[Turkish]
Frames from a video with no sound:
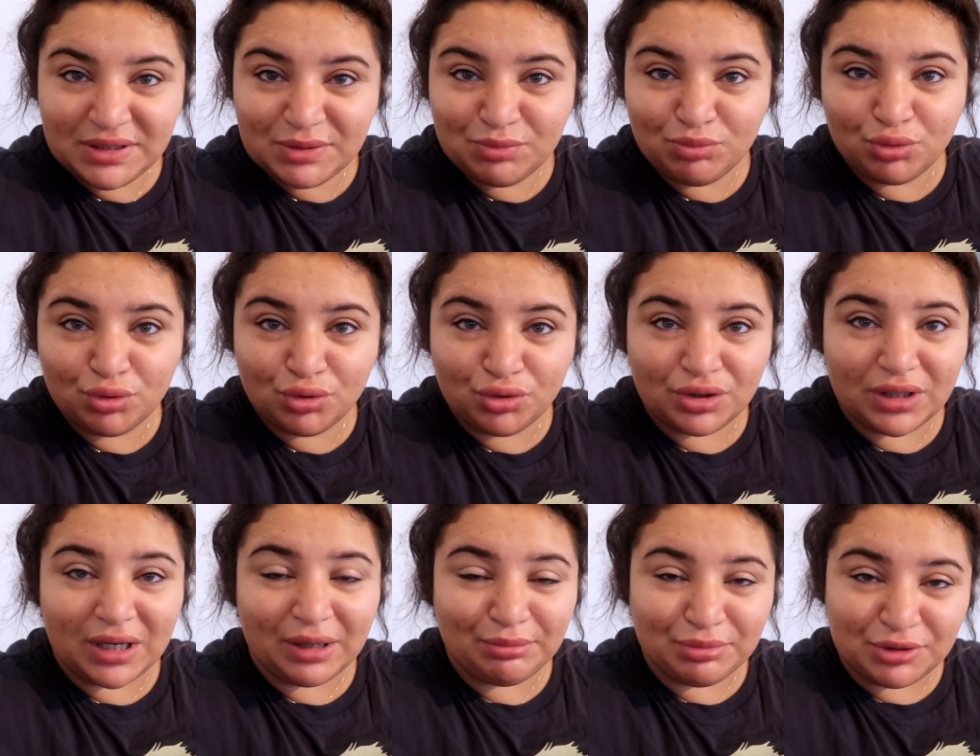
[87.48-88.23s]
Biz
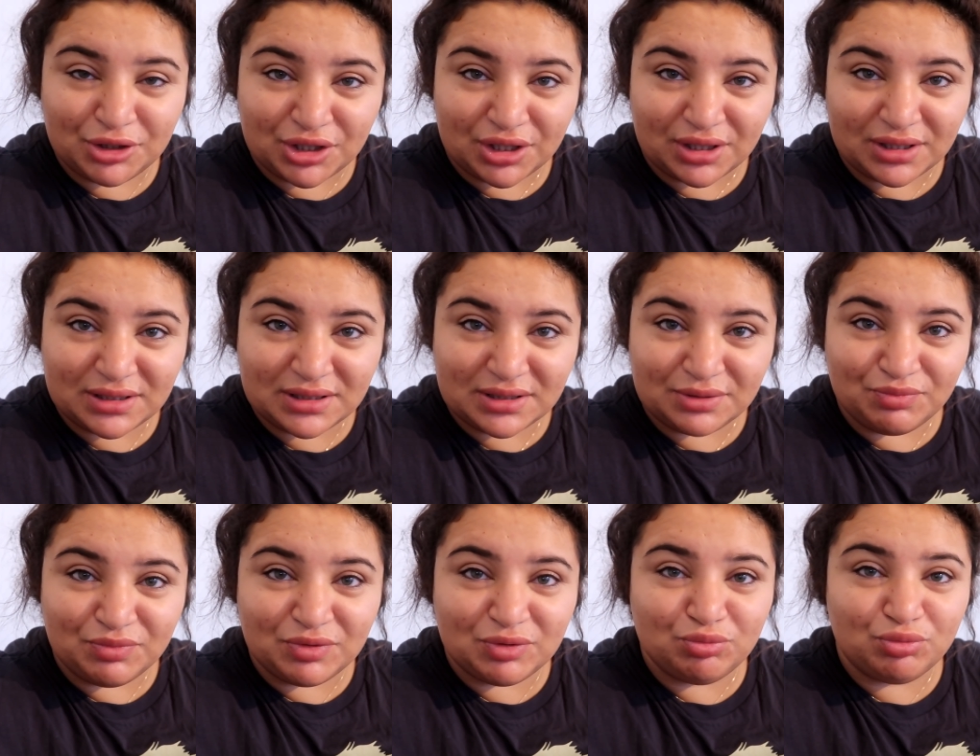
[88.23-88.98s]
bugün ne yapacağız?
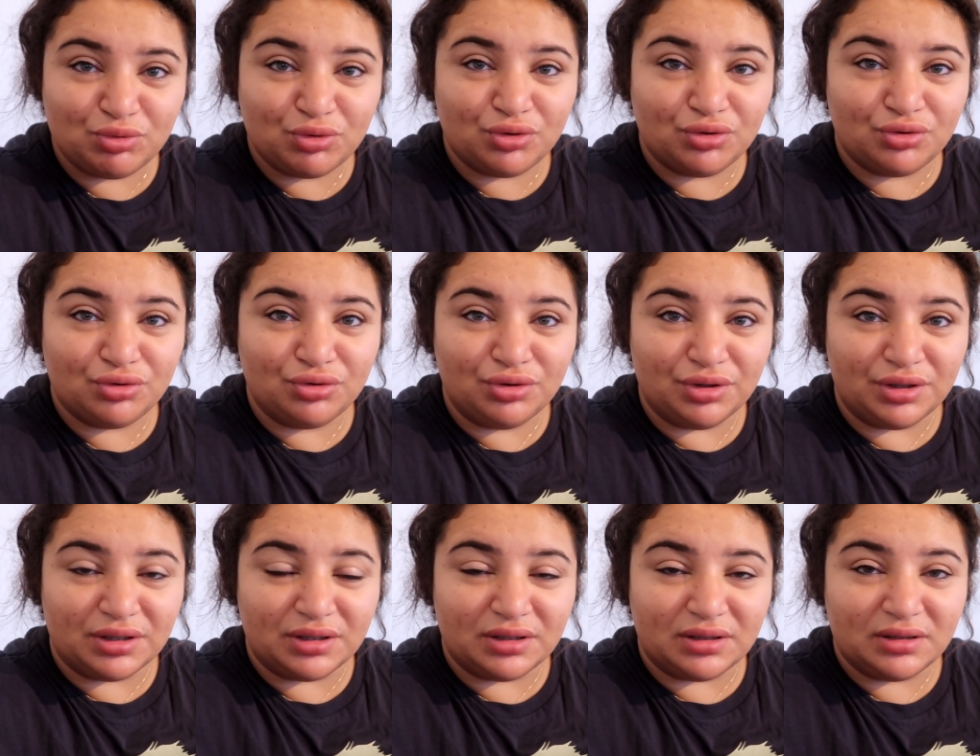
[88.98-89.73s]
Biz
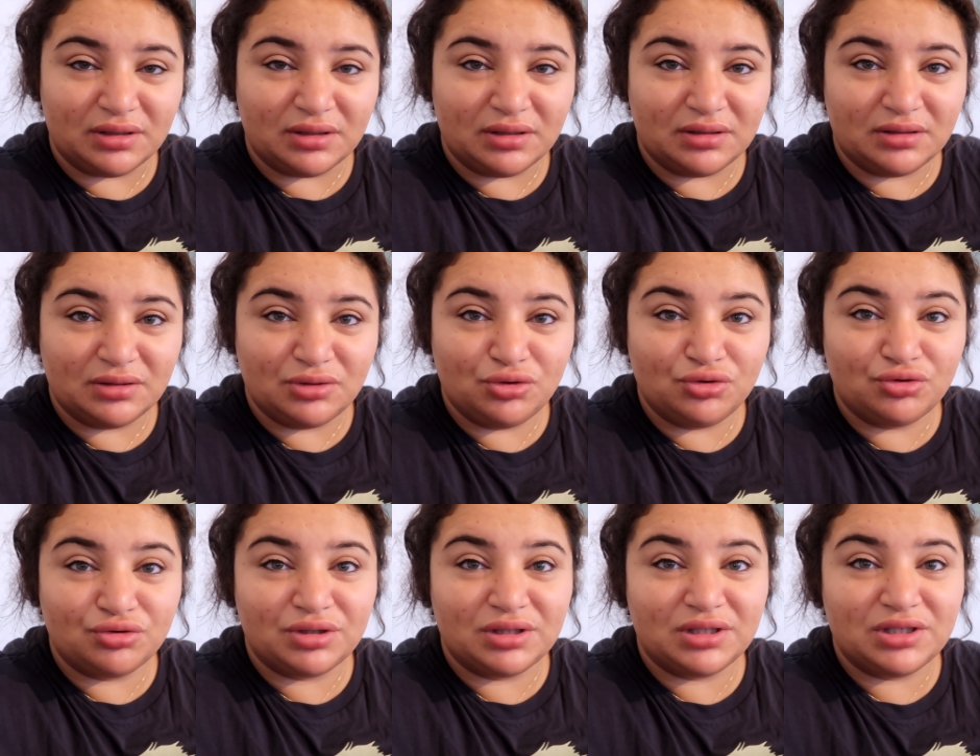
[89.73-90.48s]
bugün e,
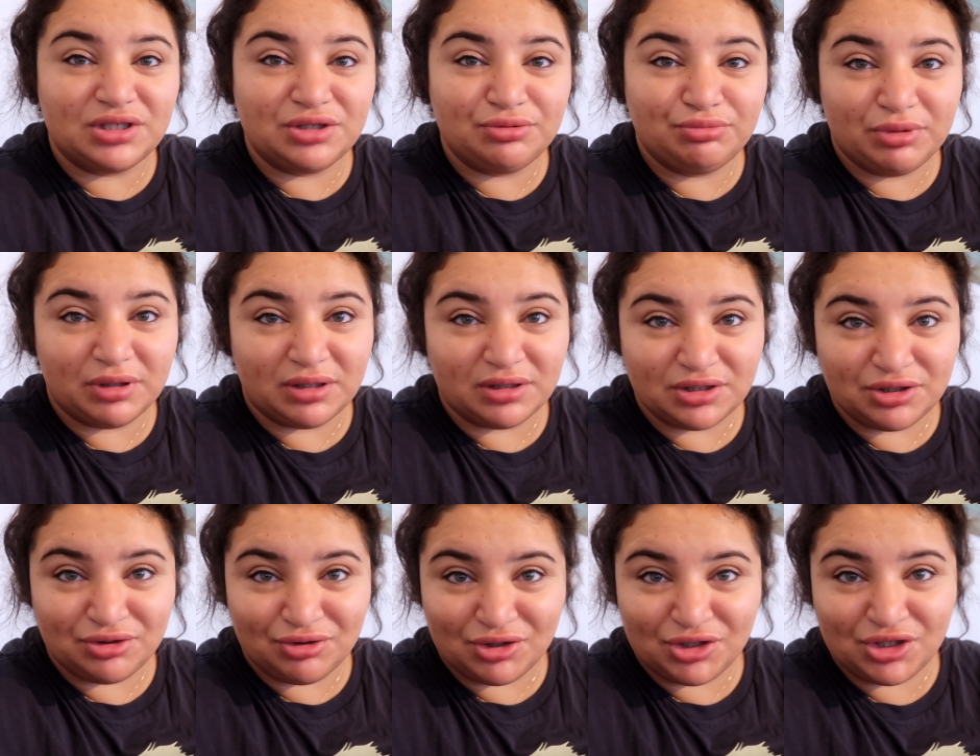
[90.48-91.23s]
çocuklar için bir
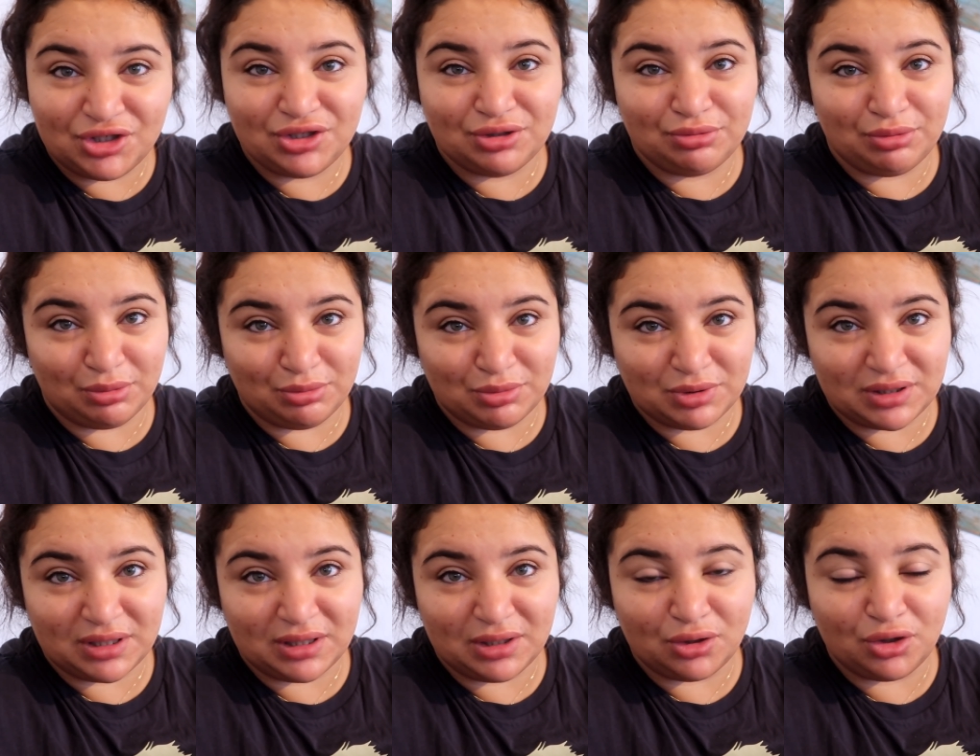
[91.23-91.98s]
alışverişe
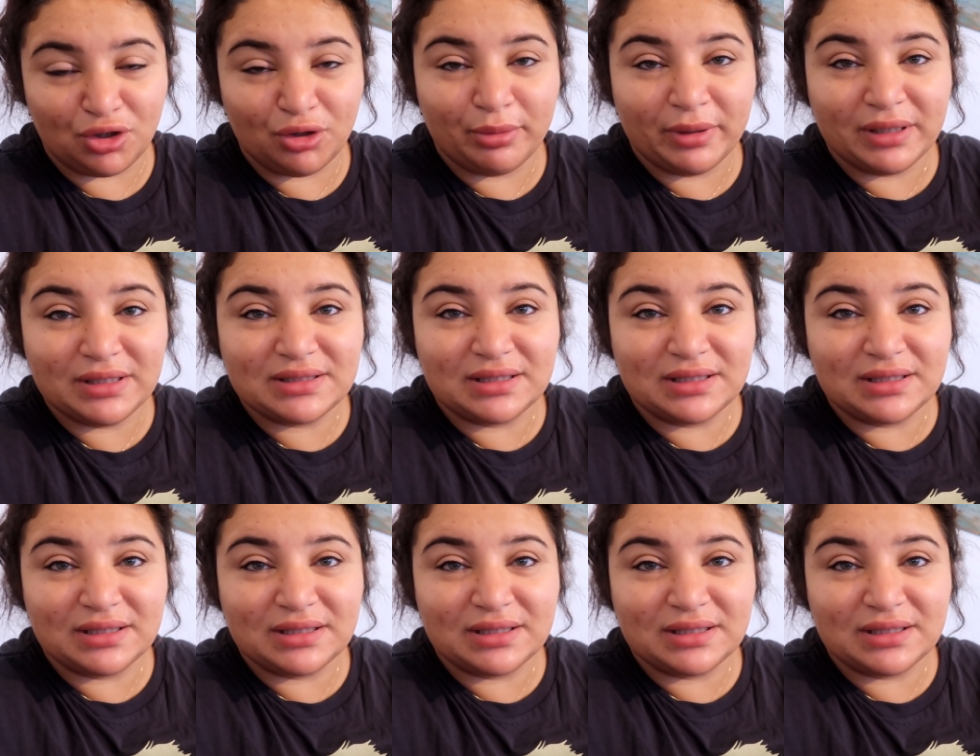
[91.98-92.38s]
çıkmamız gerekiyor.